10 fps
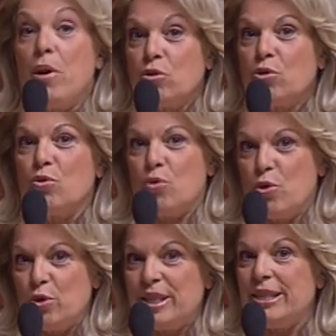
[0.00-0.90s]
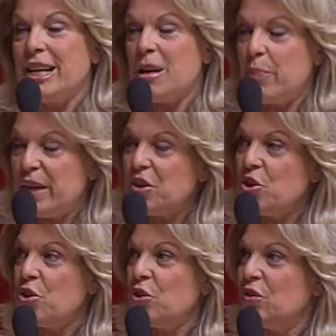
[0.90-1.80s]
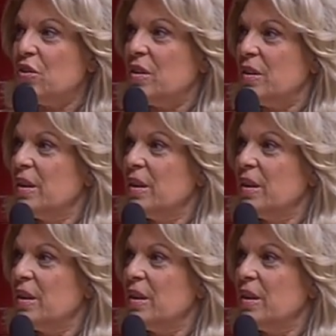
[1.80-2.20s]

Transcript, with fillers: pensons aussi à la plaignante.